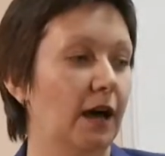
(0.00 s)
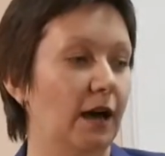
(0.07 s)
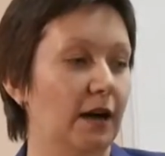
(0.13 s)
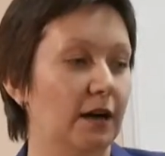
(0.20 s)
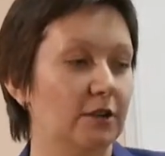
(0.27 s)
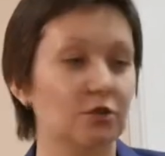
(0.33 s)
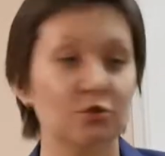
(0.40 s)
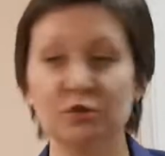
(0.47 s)

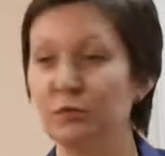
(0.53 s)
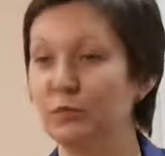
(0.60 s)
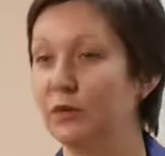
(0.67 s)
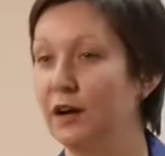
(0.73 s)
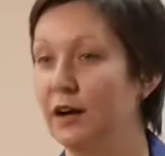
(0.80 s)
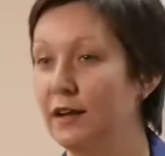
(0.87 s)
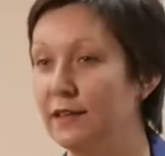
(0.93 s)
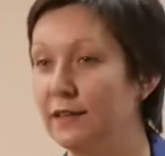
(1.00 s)
А что за
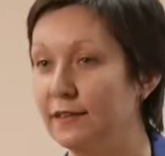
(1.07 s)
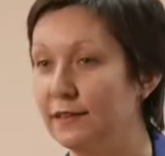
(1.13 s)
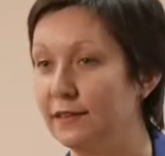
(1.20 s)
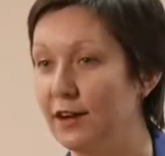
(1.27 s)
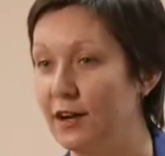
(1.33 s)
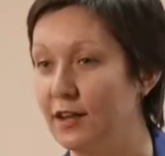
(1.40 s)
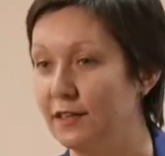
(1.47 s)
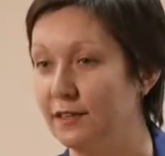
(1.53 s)
поколение,
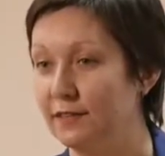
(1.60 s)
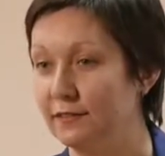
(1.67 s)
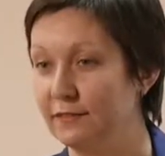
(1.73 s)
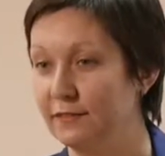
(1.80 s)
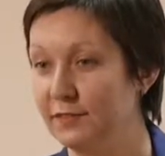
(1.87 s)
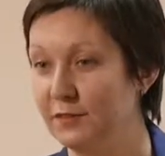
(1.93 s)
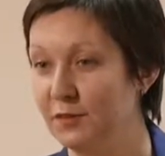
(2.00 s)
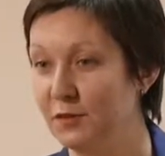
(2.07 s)
коллеги?
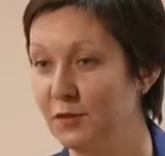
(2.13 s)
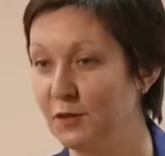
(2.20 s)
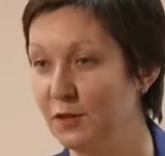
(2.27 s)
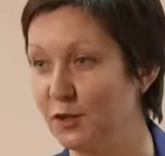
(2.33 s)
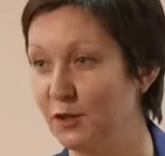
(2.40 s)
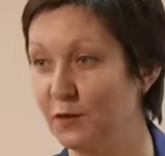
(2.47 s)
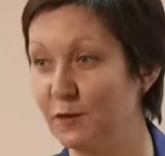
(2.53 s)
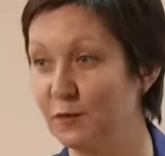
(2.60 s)

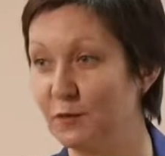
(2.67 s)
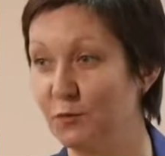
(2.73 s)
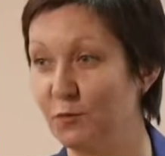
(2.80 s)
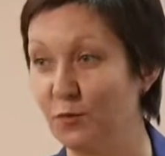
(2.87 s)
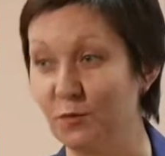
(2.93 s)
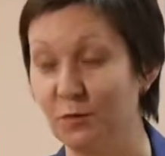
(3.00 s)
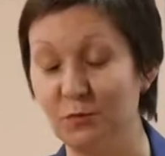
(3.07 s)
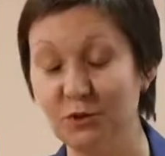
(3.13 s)
Давайте
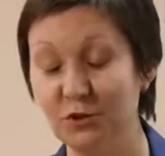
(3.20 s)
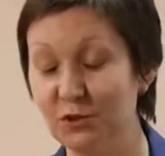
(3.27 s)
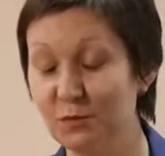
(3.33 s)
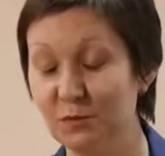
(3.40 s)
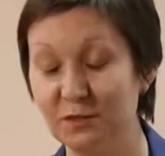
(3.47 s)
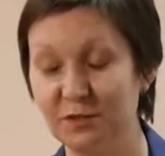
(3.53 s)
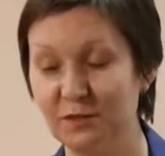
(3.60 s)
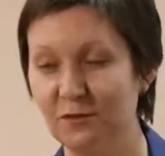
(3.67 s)
вспомним. Очень
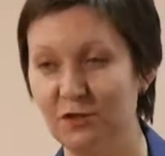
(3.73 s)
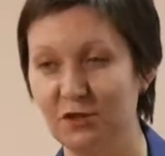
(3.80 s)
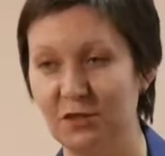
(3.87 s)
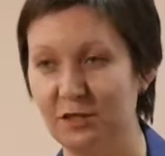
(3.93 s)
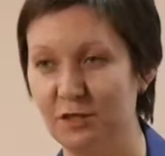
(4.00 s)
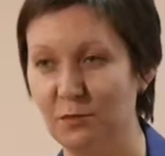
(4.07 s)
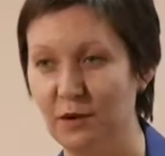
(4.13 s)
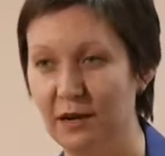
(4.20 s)

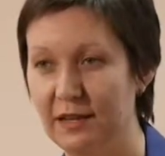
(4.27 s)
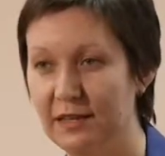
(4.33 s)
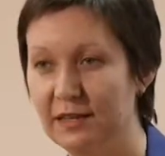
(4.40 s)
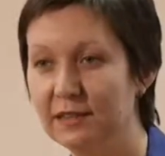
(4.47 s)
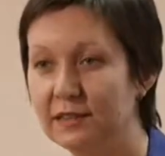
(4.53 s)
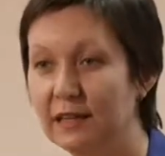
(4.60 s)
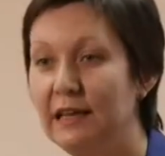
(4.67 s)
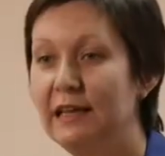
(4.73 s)
специфичный тип
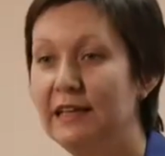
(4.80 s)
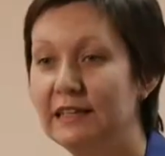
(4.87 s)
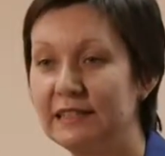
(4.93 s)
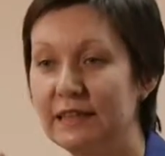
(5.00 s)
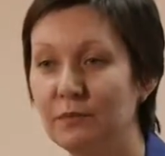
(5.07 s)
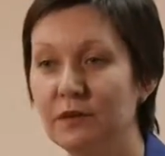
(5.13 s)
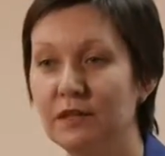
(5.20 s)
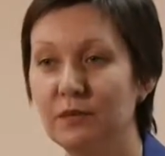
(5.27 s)
клиента.
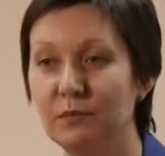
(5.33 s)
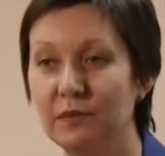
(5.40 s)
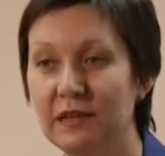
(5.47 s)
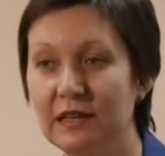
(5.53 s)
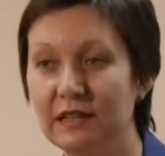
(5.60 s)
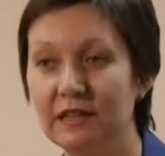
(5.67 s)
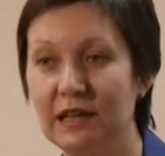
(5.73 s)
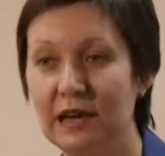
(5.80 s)
Самое
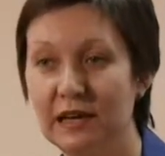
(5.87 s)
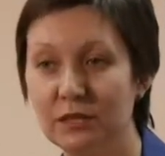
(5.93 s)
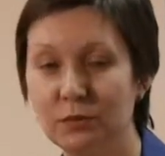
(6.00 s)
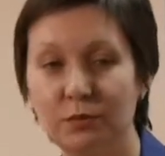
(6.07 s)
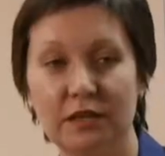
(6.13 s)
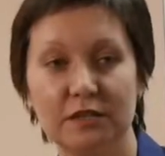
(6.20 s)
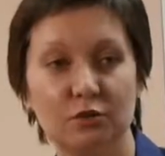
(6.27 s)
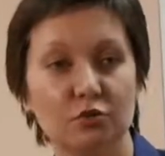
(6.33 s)
неприятное,
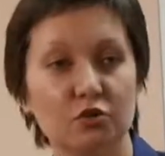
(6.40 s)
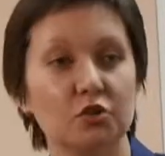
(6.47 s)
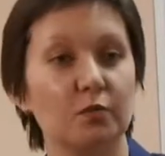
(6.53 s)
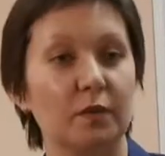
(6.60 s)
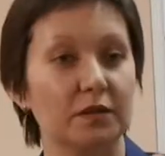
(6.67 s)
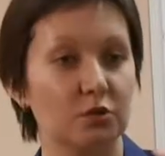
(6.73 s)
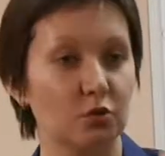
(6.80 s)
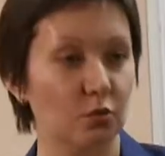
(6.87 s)
они
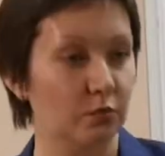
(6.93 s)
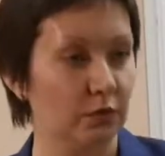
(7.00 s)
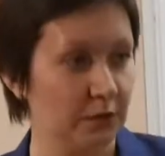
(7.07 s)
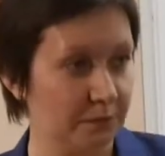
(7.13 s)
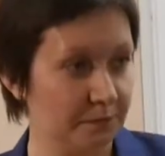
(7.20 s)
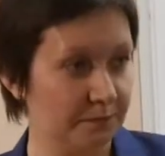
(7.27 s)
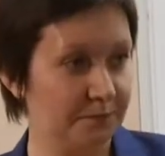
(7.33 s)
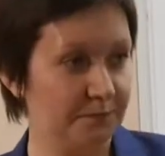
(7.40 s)

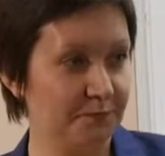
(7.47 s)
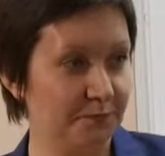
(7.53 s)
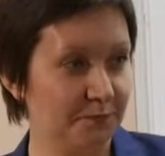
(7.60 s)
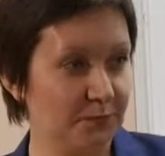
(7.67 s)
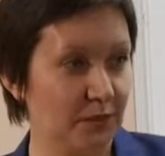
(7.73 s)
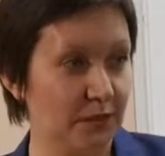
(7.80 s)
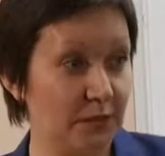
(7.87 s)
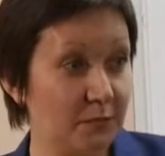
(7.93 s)
платежеспособные.
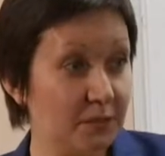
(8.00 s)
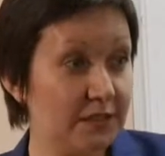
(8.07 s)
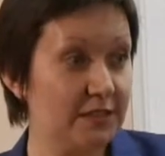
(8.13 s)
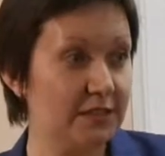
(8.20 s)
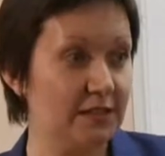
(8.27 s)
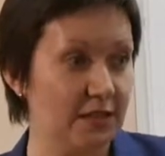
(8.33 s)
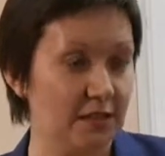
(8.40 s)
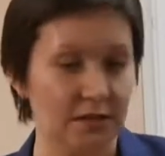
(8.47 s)
Там
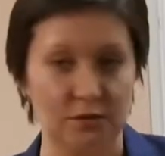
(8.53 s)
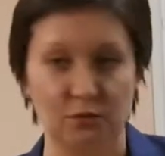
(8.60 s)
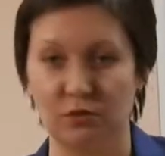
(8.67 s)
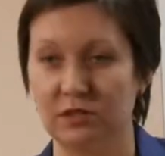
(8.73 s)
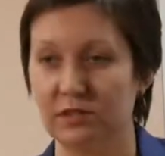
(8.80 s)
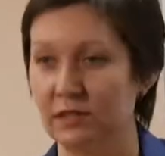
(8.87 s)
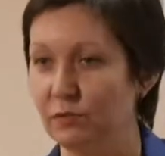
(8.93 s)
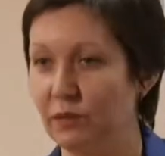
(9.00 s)
есть деньги,
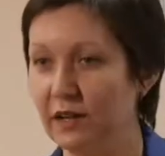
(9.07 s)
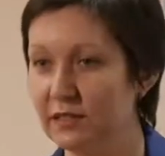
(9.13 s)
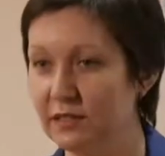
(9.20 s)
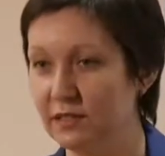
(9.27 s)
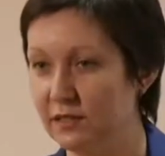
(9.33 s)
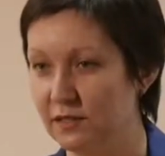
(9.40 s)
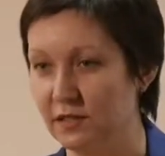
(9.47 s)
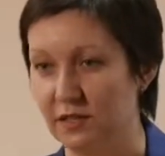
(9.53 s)
но ну, забрать
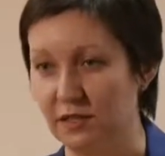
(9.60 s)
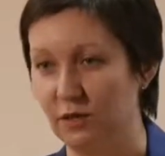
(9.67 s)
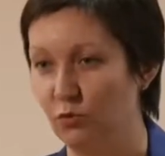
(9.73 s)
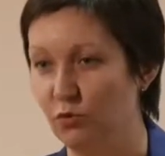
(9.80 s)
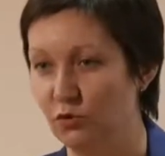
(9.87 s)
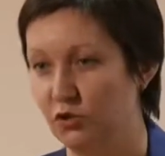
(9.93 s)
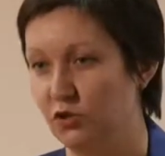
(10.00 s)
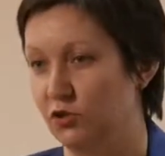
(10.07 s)
эти деньги
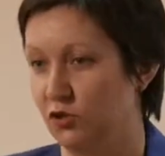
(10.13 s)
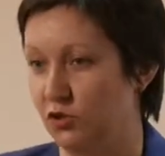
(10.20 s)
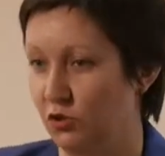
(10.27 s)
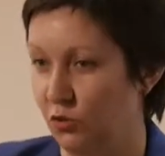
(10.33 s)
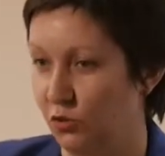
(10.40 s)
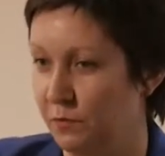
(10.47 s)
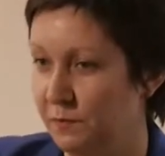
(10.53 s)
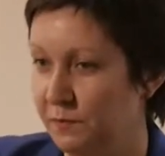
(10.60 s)
очень
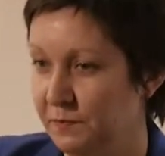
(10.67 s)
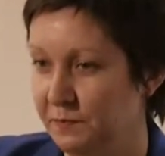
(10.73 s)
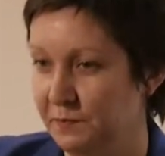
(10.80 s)
тяжело.